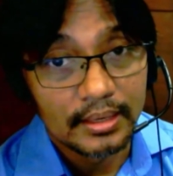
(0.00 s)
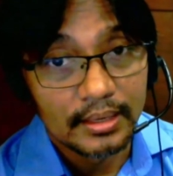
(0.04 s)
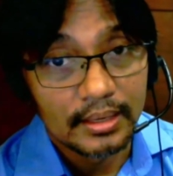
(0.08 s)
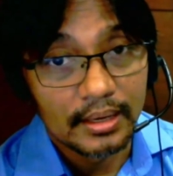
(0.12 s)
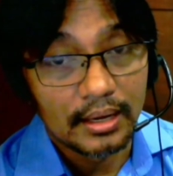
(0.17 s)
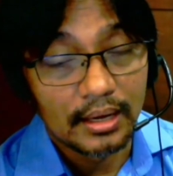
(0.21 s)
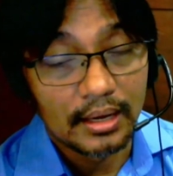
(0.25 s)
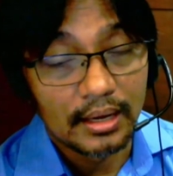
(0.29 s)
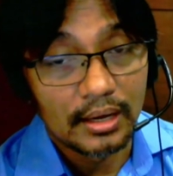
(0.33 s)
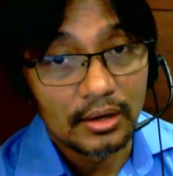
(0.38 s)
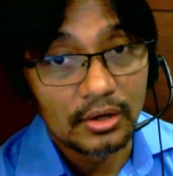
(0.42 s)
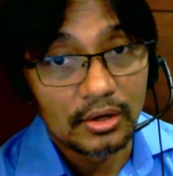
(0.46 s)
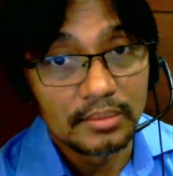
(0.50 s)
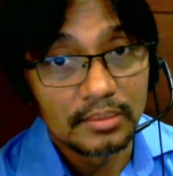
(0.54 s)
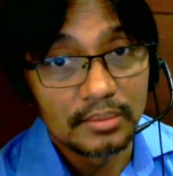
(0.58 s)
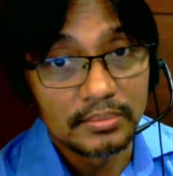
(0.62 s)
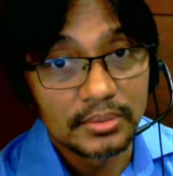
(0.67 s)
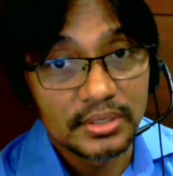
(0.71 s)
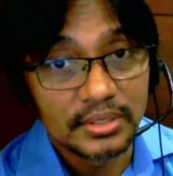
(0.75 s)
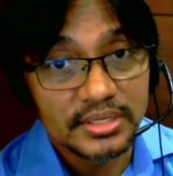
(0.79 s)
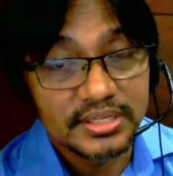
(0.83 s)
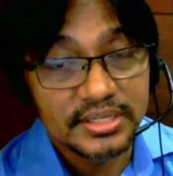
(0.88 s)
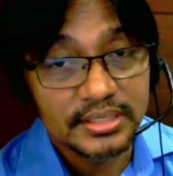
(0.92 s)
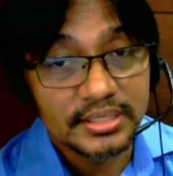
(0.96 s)
uh,
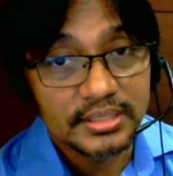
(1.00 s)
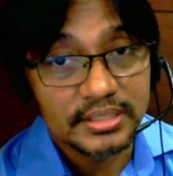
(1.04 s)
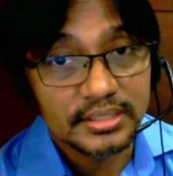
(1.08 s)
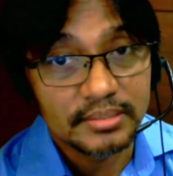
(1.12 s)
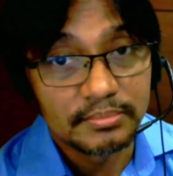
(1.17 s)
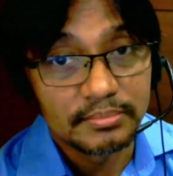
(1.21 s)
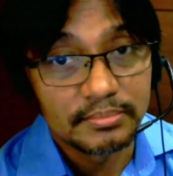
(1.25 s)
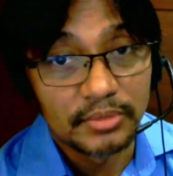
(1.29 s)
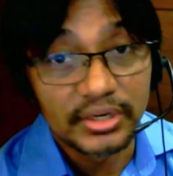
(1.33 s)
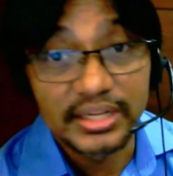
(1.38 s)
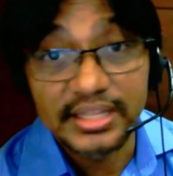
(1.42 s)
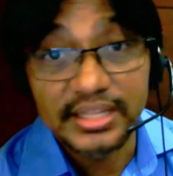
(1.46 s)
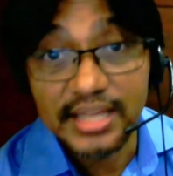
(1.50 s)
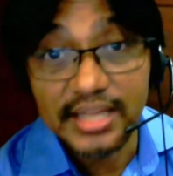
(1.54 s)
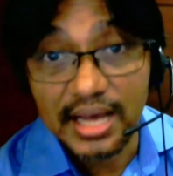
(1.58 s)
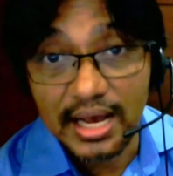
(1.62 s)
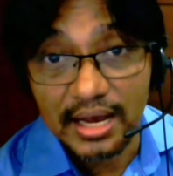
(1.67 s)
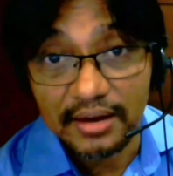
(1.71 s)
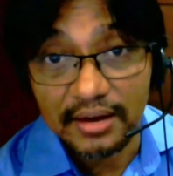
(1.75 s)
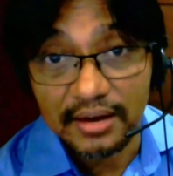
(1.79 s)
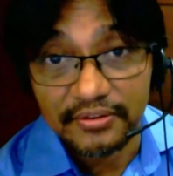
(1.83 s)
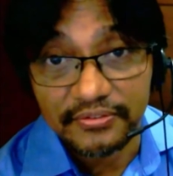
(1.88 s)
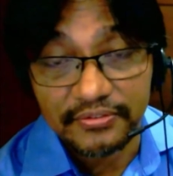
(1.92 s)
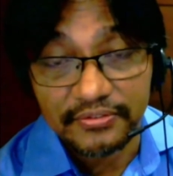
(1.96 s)
almost more than
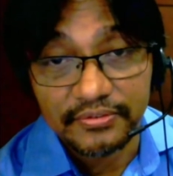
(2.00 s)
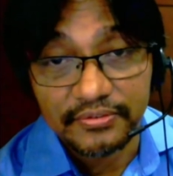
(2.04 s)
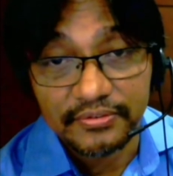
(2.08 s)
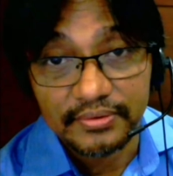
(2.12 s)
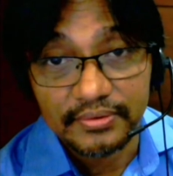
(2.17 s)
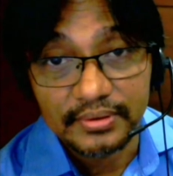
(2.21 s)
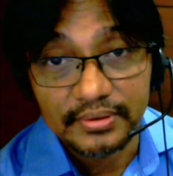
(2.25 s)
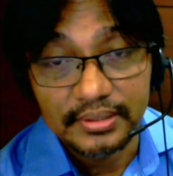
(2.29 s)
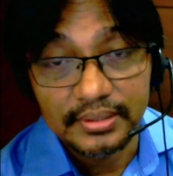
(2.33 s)
half.